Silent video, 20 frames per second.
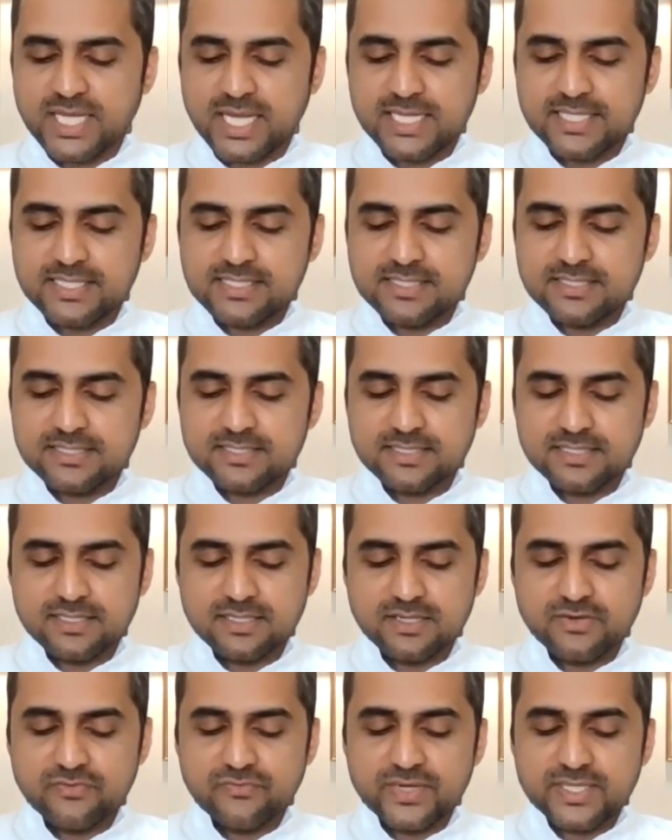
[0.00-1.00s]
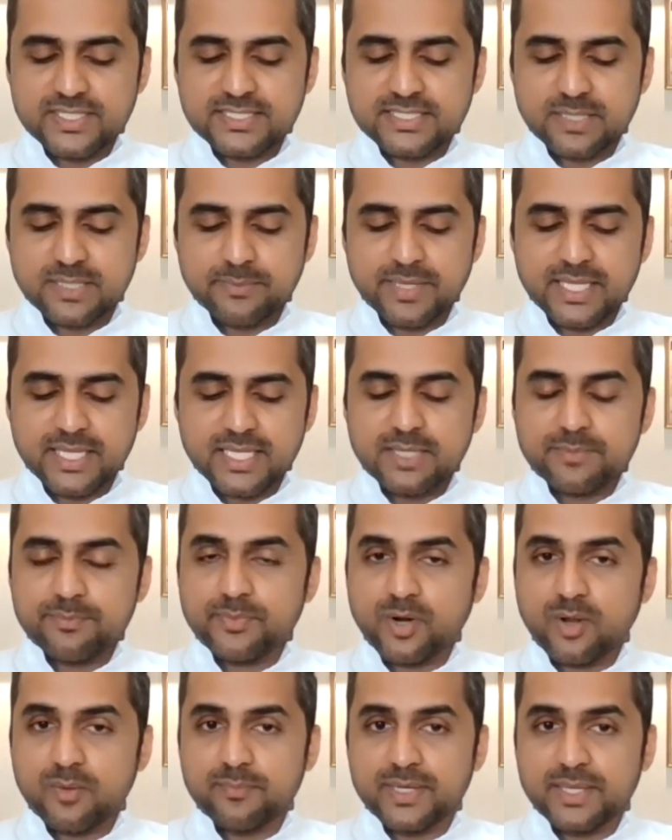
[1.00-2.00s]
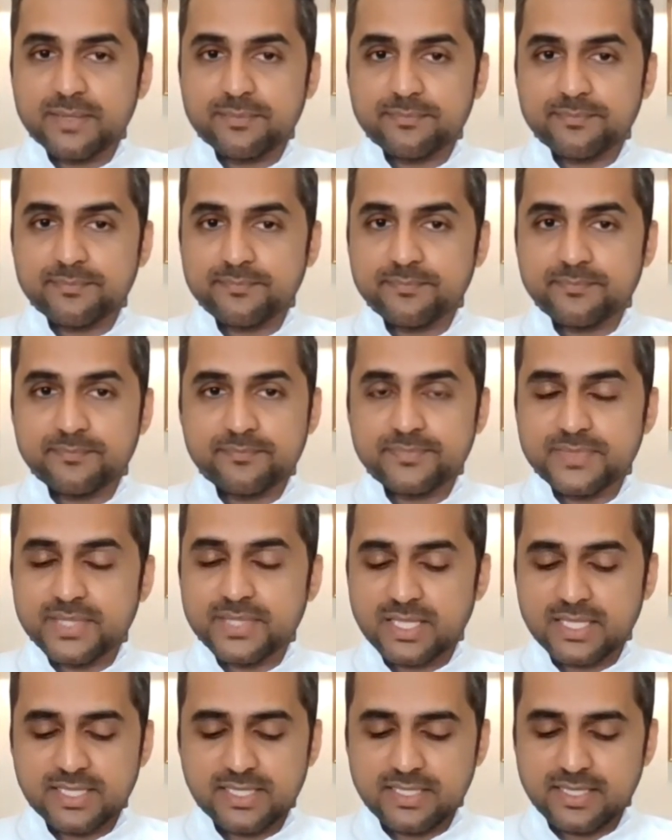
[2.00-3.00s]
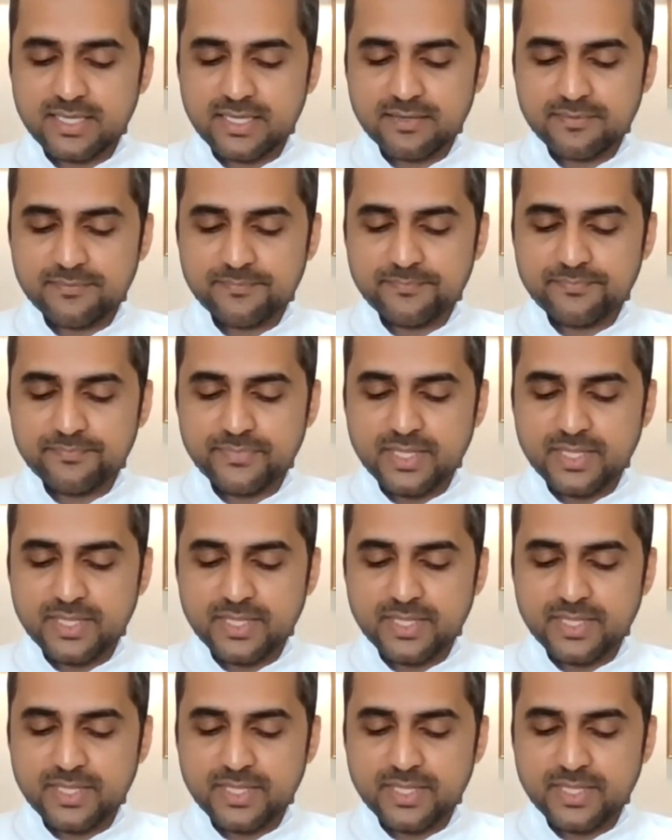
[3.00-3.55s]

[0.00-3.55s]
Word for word: चांस व समय की प्रॉब्लम नहीं है